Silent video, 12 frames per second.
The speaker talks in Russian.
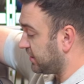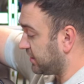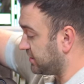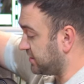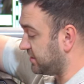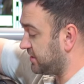
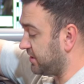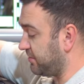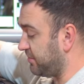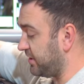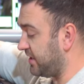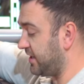э,
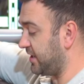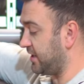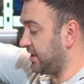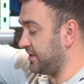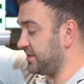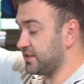системой
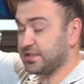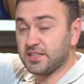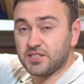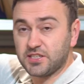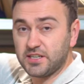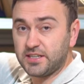
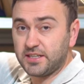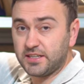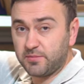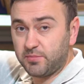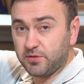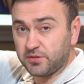антискольжения
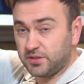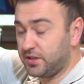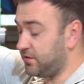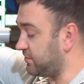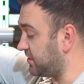ребенка.